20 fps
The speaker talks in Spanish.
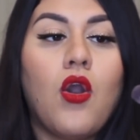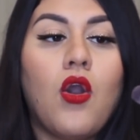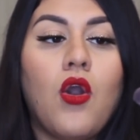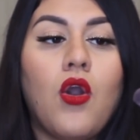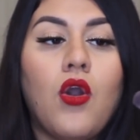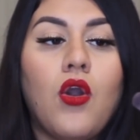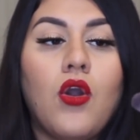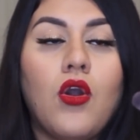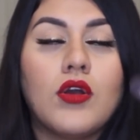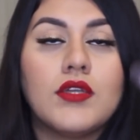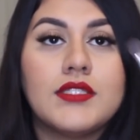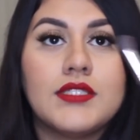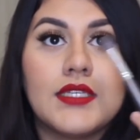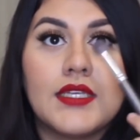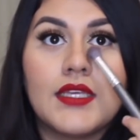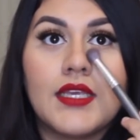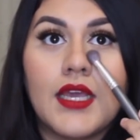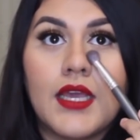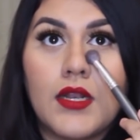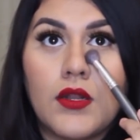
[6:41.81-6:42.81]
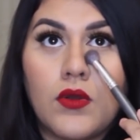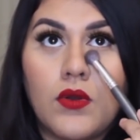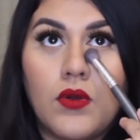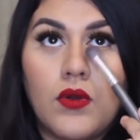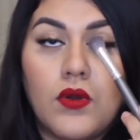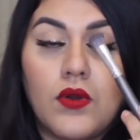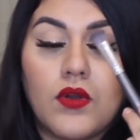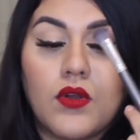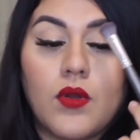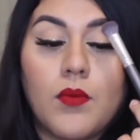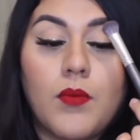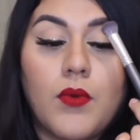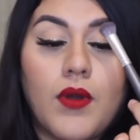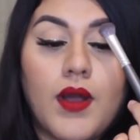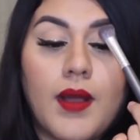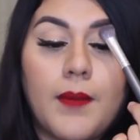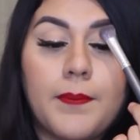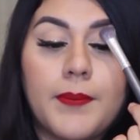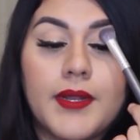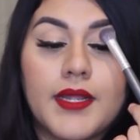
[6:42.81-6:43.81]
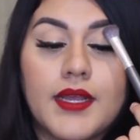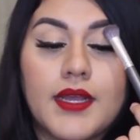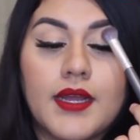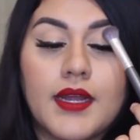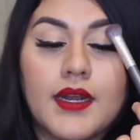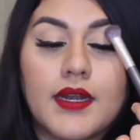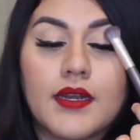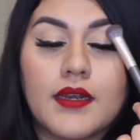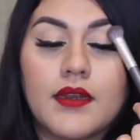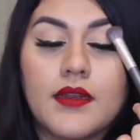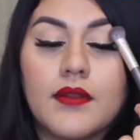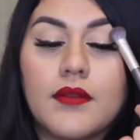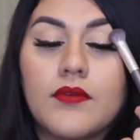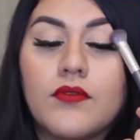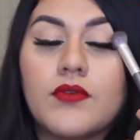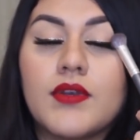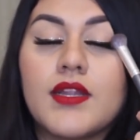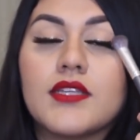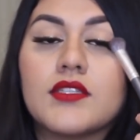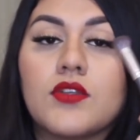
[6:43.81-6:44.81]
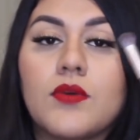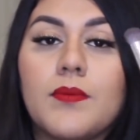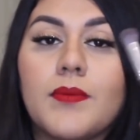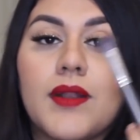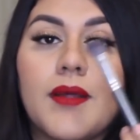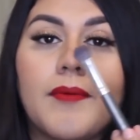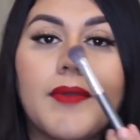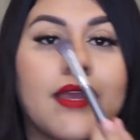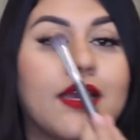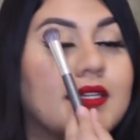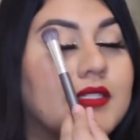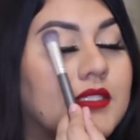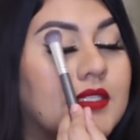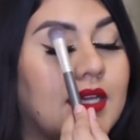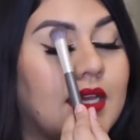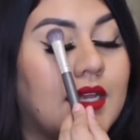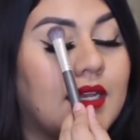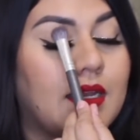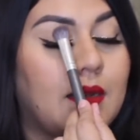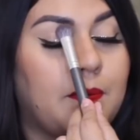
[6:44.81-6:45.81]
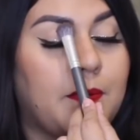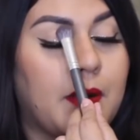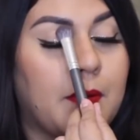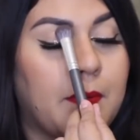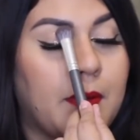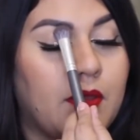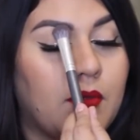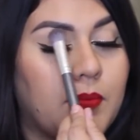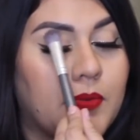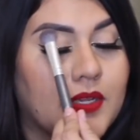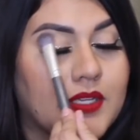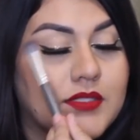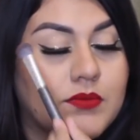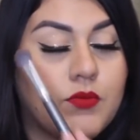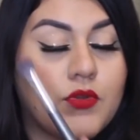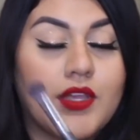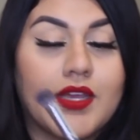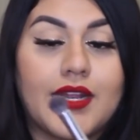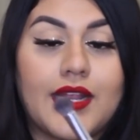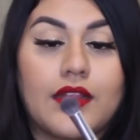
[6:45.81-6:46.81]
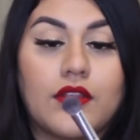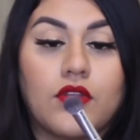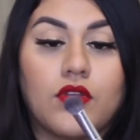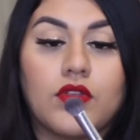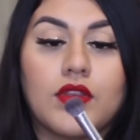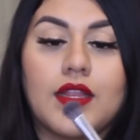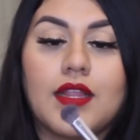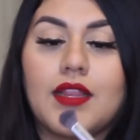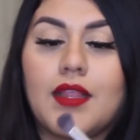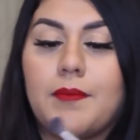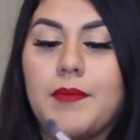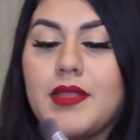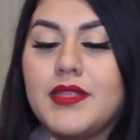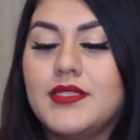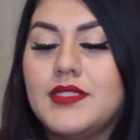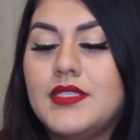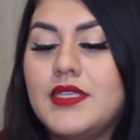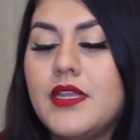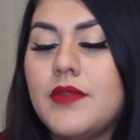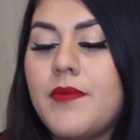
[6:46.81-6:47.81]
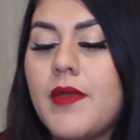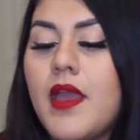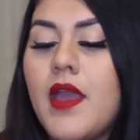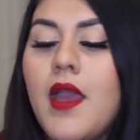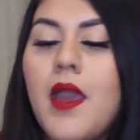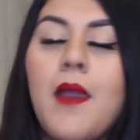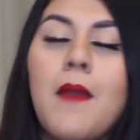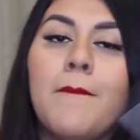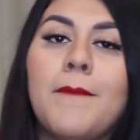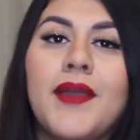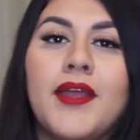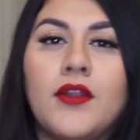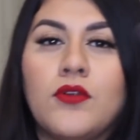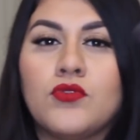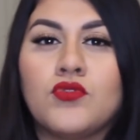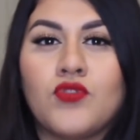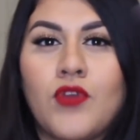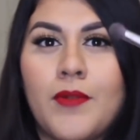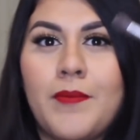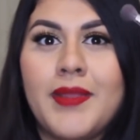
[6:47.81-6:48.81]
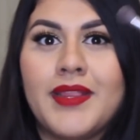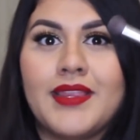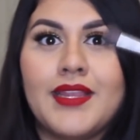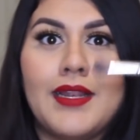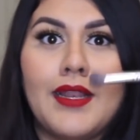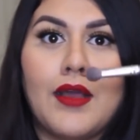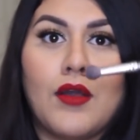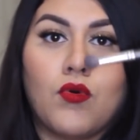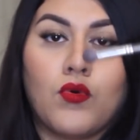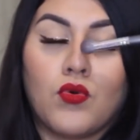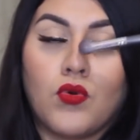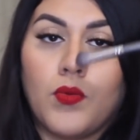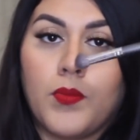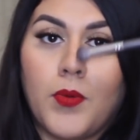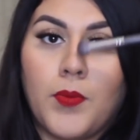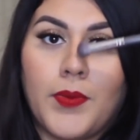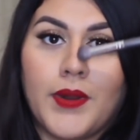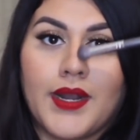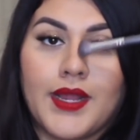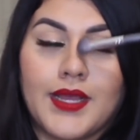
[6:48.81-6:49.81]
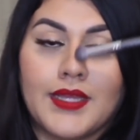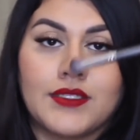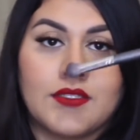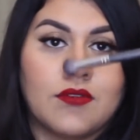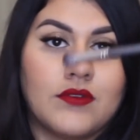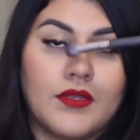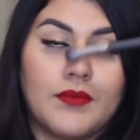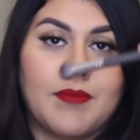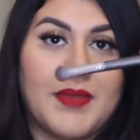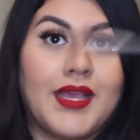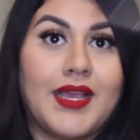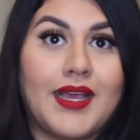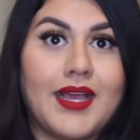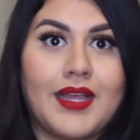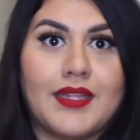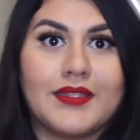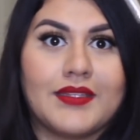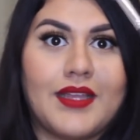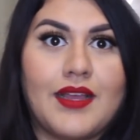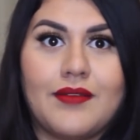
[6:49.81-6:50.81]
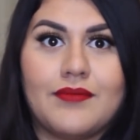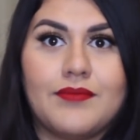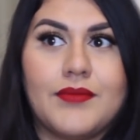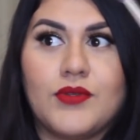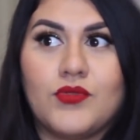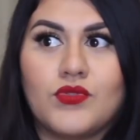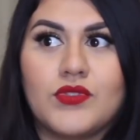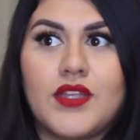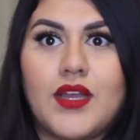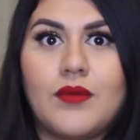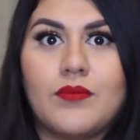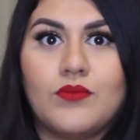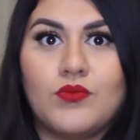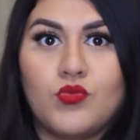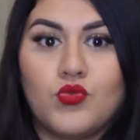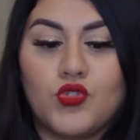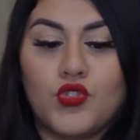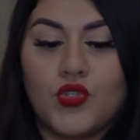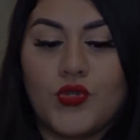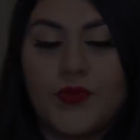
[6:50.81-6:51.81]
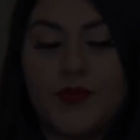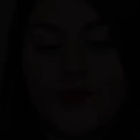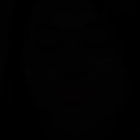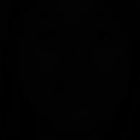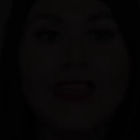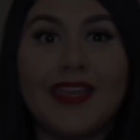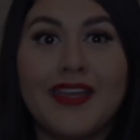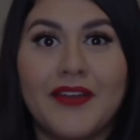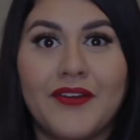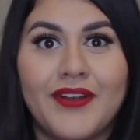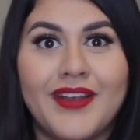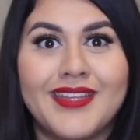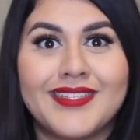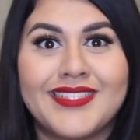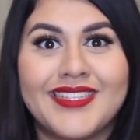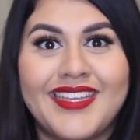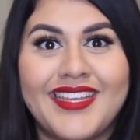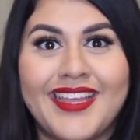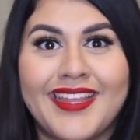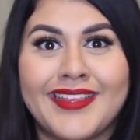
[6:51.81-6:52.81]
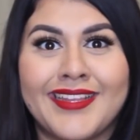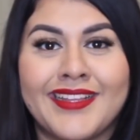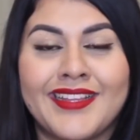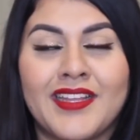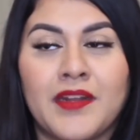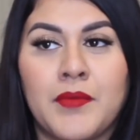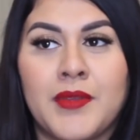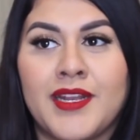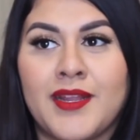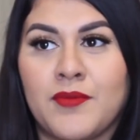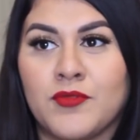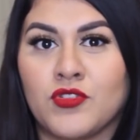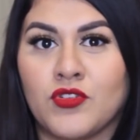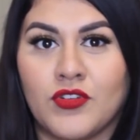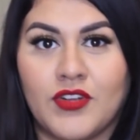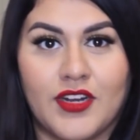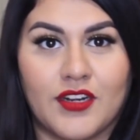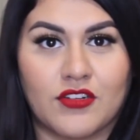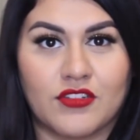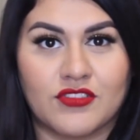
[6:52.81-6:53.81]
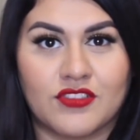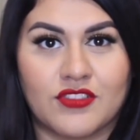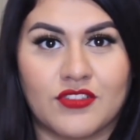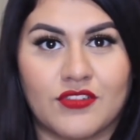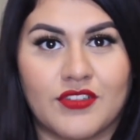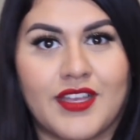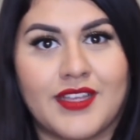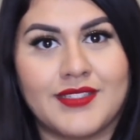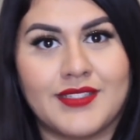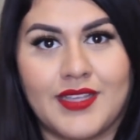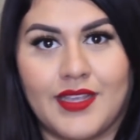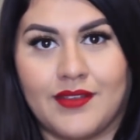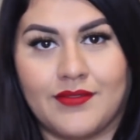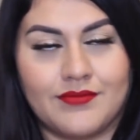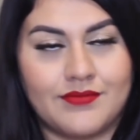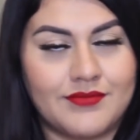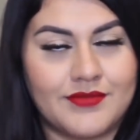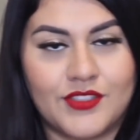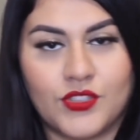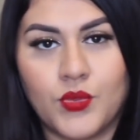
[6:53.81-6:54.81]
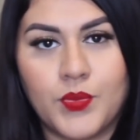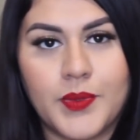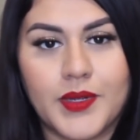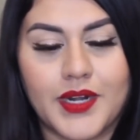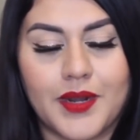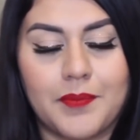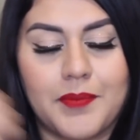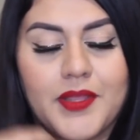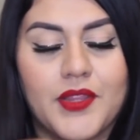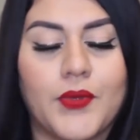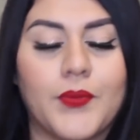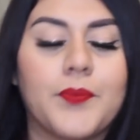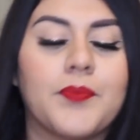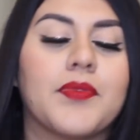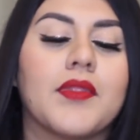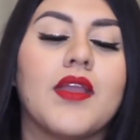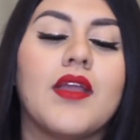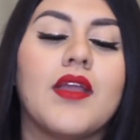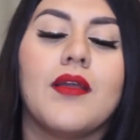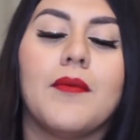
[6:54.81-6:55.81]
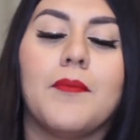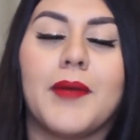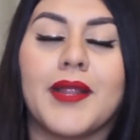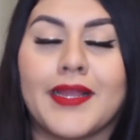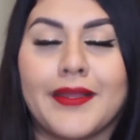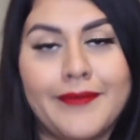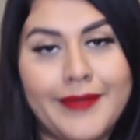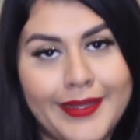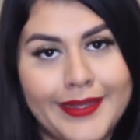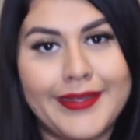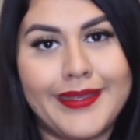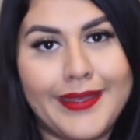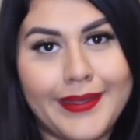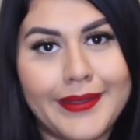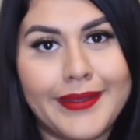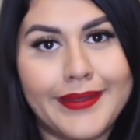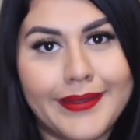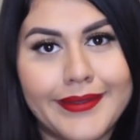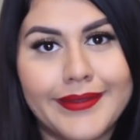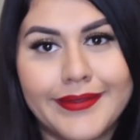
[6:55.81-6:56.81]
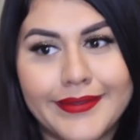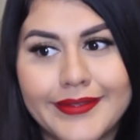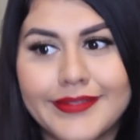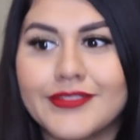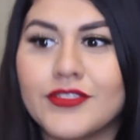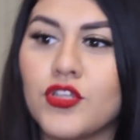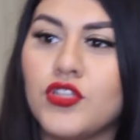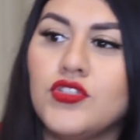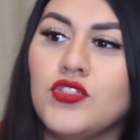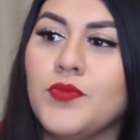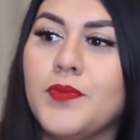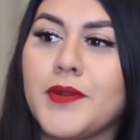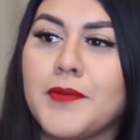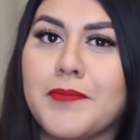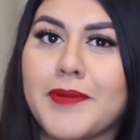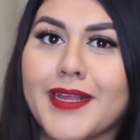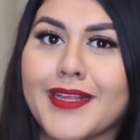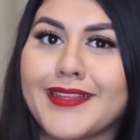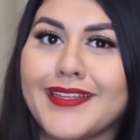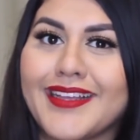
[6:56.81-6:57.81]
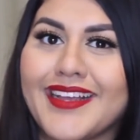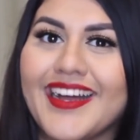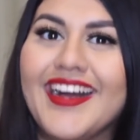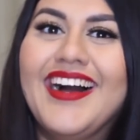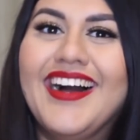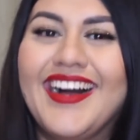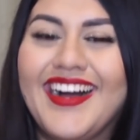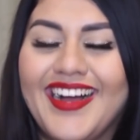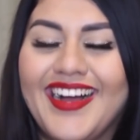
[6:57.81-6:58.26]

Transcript: O si quiero como aplicar una sombra beige en el párpado porque es muy grandota, también sirve, pero usualmente la ocupo para eso y me encanta, me gusta mucho. Y con la siguiente terminamos con el rostro, ya sé, súper rápido, para que vean que soy súper práctica.